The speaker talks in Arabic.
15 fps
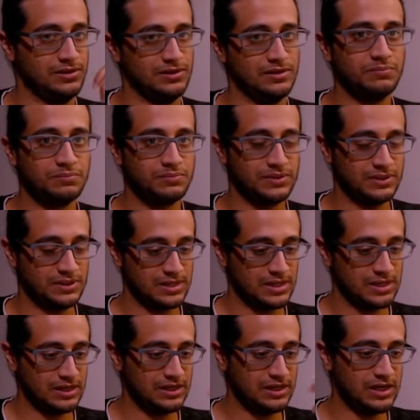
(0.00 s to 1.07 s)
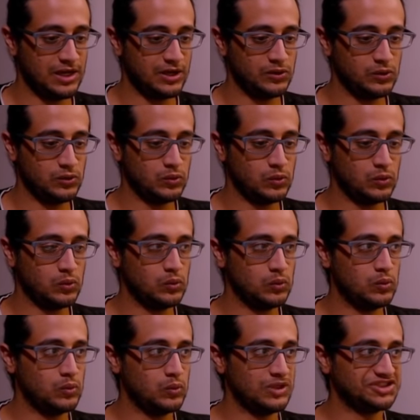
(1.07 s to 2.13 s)
طيب
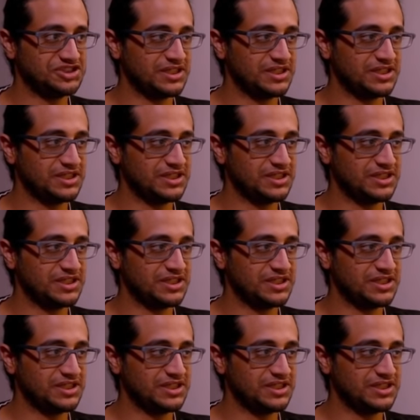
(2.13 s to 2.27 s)
لانه